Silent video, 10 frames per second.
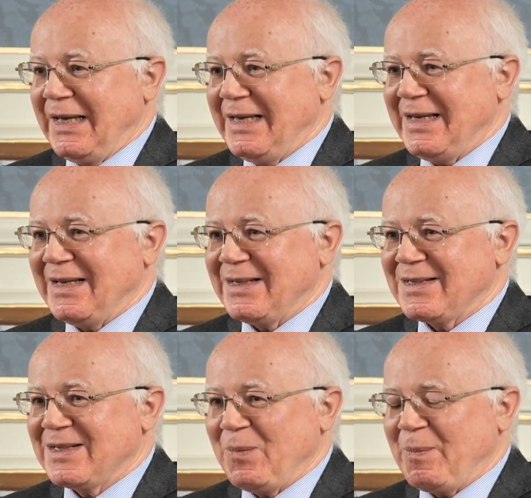Et euh,
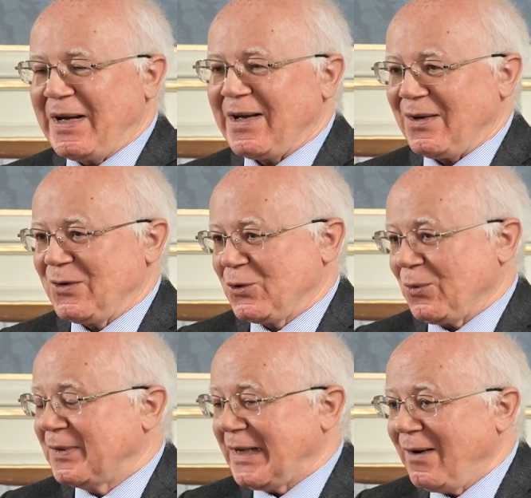c'est par
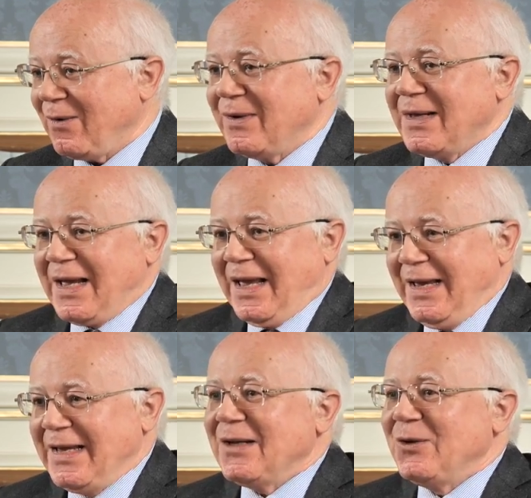son talent
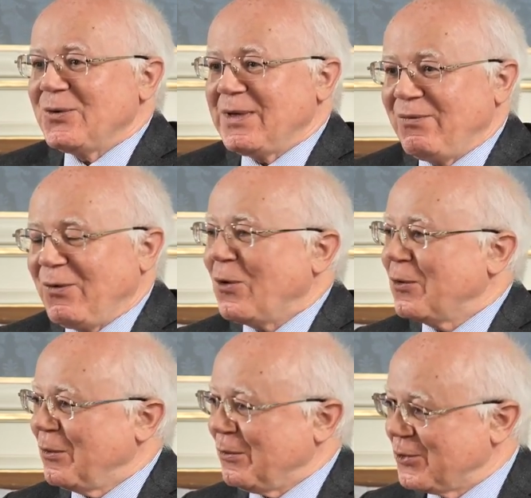et nos
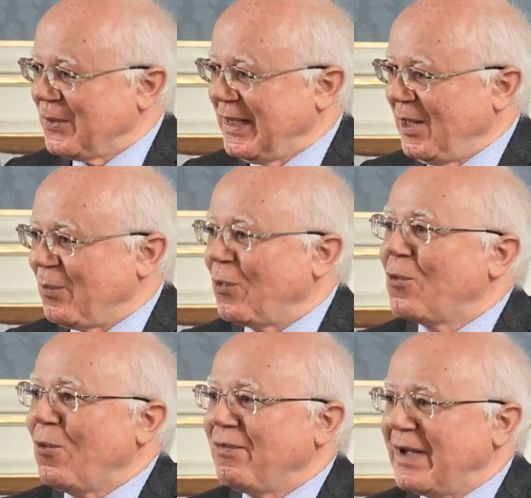efforts conjugués
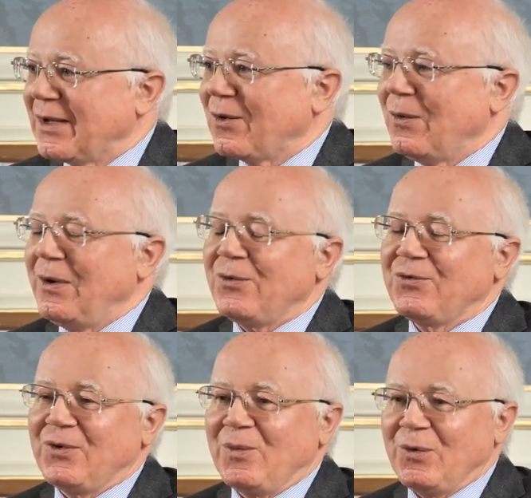pour convaincre
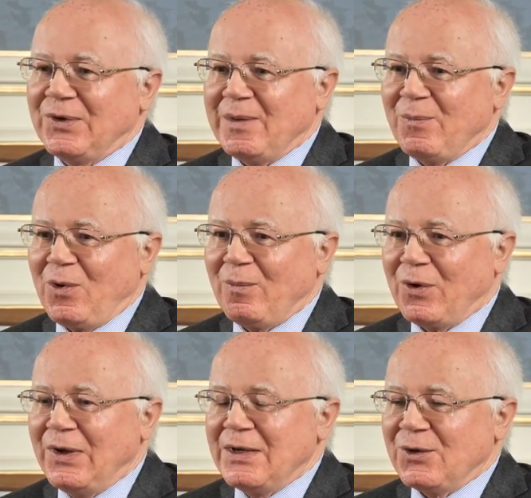l'ensemble des
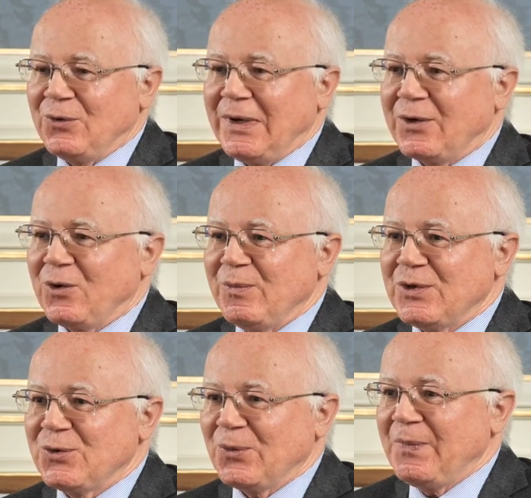membres de la
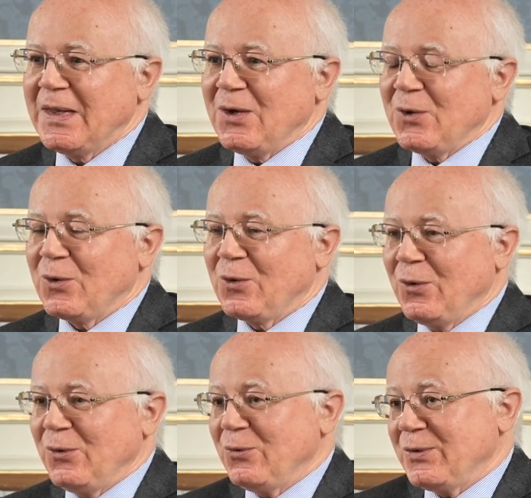commission
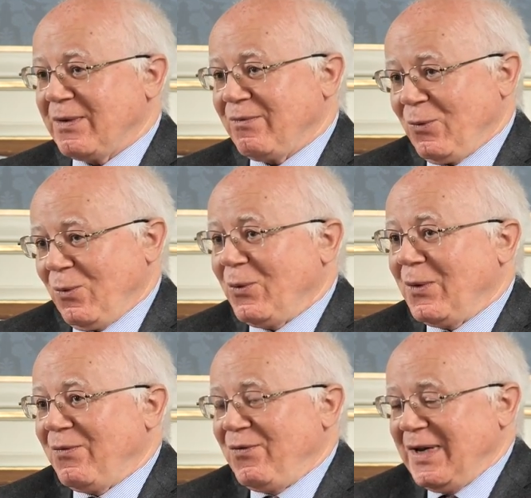que nous avons
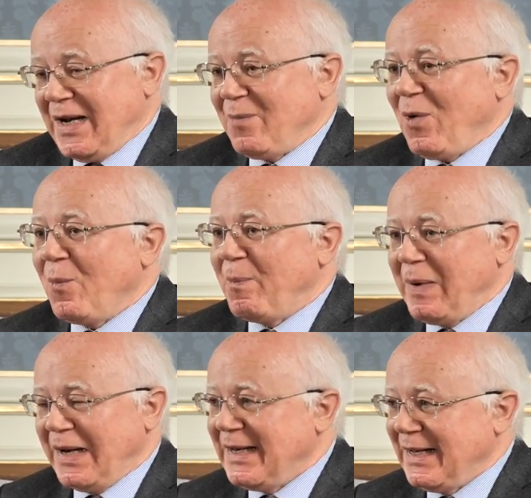euh, finalement
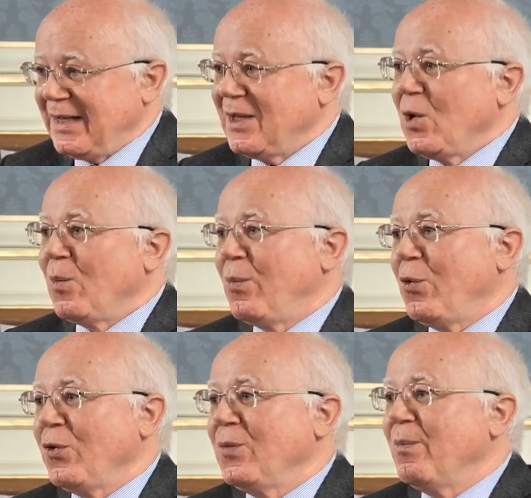plaidé
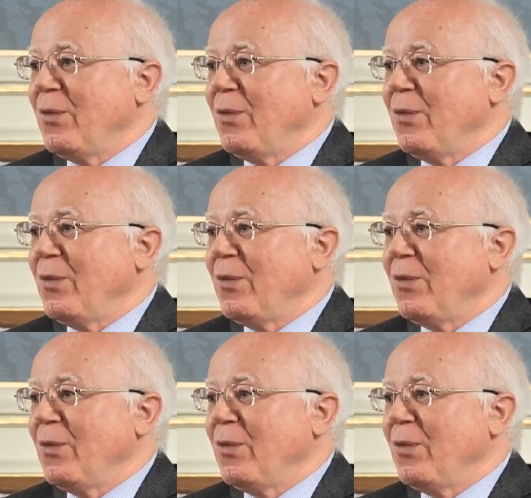pour une